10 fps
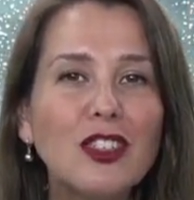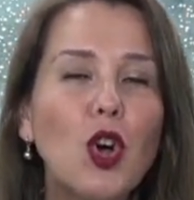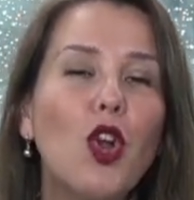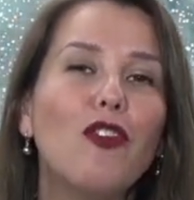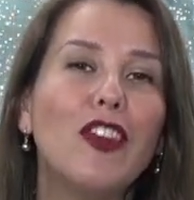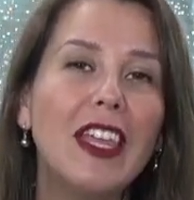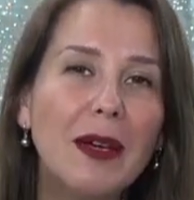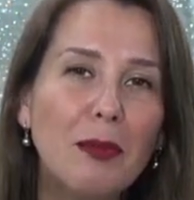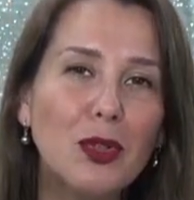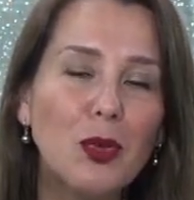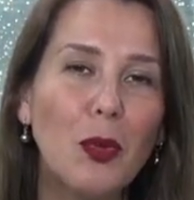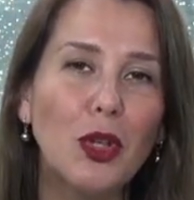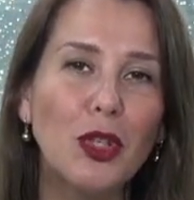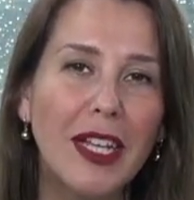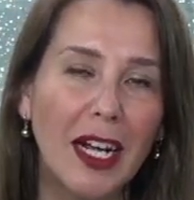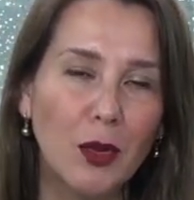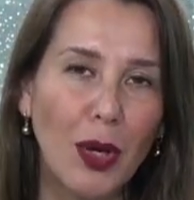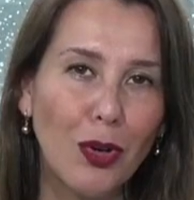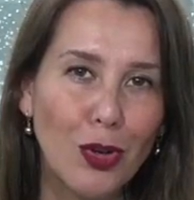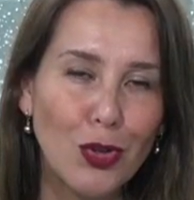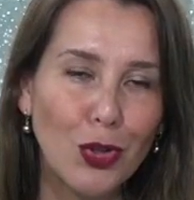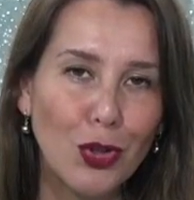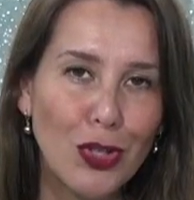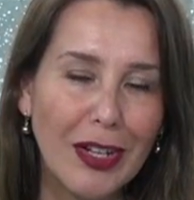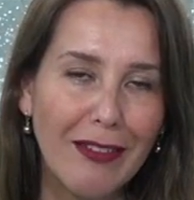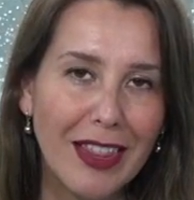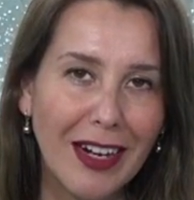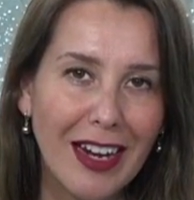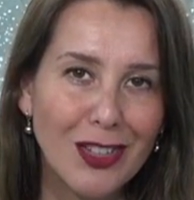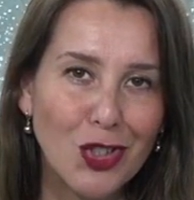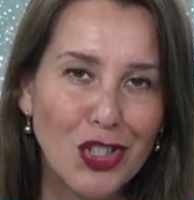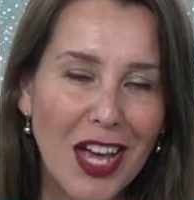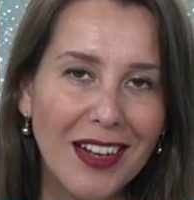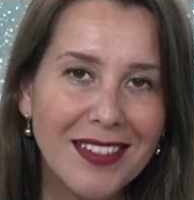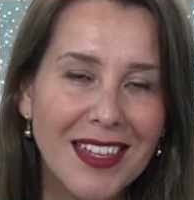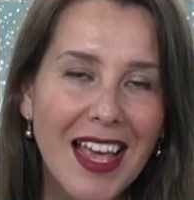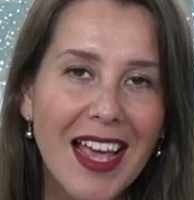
No olviden, por supuesto, interactuar con nosotros a través de redes sociales.